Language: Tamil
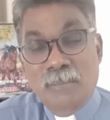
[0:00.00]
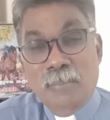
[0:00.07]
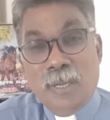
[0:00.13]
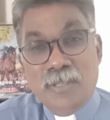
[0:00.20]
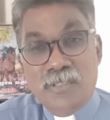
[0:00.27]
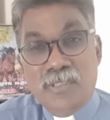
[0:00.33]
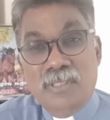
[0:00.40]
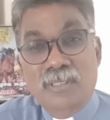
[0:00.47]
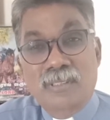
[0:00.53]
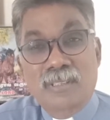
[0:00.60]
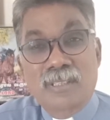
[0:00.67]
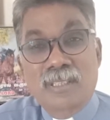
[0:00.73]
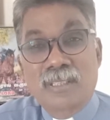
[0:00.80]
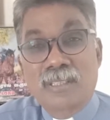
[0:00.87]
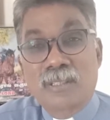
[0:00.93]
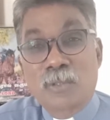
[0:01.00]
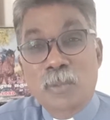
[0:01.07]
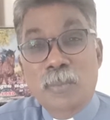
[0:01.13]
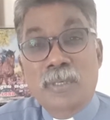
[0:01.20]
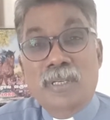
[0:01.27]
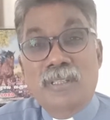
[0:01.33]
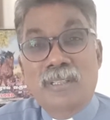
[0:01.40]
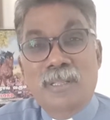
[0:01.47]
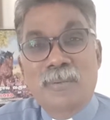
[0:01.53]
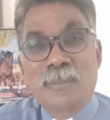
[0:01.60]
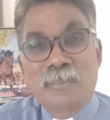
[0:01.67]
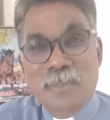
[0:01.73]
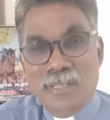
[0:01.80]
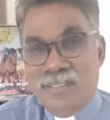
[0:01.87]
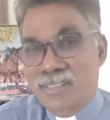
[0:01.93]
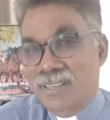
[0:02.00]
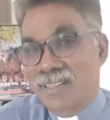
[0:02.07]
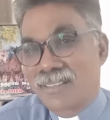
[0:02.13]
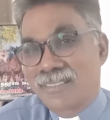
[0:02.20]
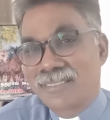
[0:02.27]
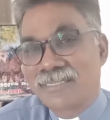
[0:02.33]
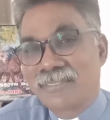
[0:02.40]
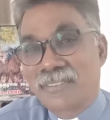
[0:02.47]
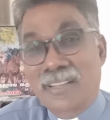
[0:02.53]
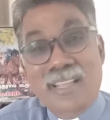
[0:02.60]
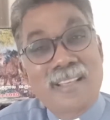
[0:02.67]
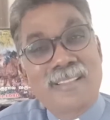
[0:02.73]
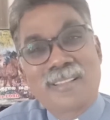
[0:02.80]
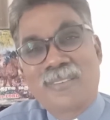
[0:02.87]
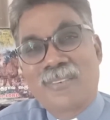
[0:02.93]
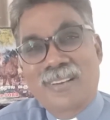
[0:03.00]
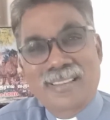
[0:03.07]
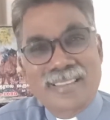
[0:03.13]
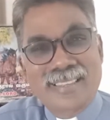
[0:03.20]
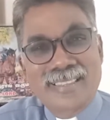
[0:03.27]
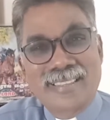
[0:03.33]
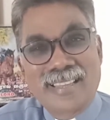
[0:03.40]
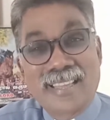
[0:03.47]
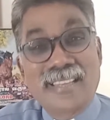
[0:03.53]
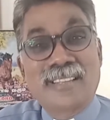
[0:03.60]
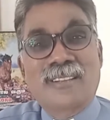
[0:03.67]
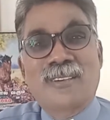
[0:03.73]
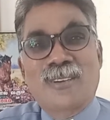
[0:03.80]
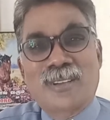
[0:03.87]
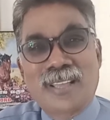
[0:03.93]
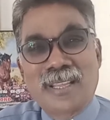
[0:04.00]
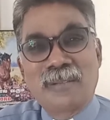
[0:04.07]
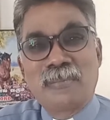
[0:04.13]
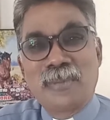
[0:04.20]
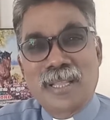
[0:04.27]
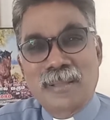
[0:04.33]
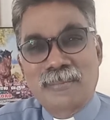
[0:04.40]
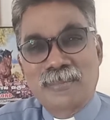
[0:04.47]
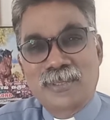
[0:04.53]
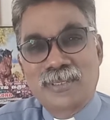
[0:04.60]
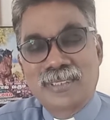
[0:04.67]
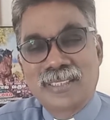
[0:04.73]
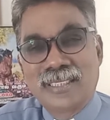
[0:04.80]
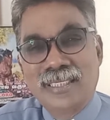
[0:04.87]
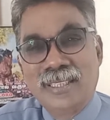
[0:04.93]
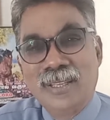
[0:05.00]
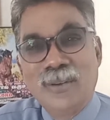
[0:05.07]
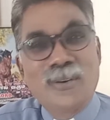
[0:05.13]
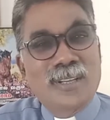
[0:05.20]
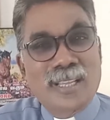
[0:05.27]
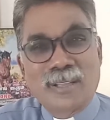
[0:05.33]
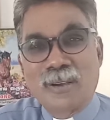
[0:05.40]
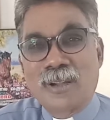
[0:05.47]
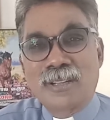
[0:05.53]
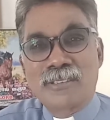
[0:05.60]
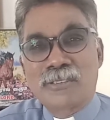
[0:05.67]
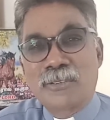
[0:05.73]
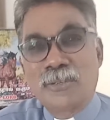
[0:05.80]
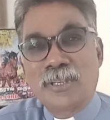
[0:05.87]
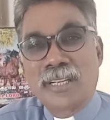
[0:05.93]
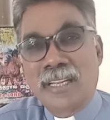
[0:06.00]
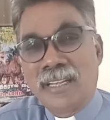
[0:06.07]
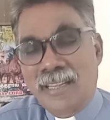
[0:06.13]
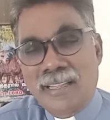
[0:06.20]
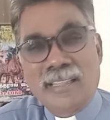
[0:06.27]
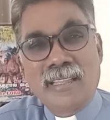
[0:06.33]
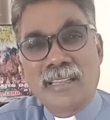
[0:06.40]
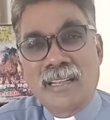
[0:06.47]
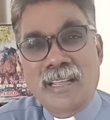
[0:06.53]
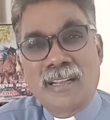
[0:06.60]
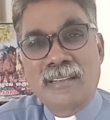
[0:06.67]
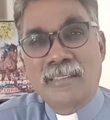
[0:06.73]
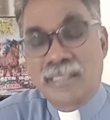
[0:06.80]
பாஸ்டர் குமாரதேவன் பேசுகிறாரு ஃப்ரீயாக இருந்தால் வாங்க எயிட் ஓ கிளாக் எயிட் பிஎம் ஓகே காட் இஸ் குட் இன்றைக்கி நான்